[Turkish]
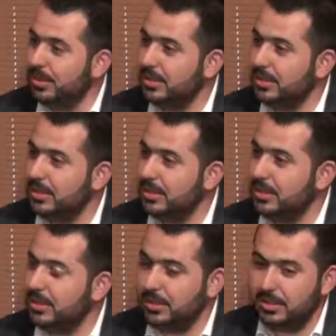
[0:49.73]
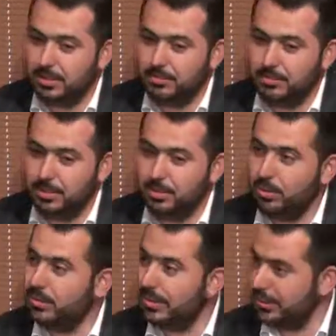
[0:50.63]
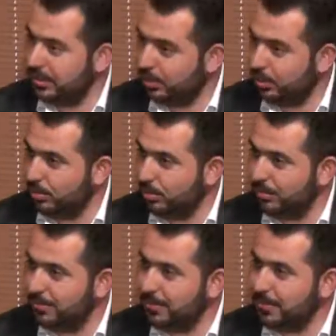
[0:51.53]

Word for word: Ee, 1987 doğumluyum.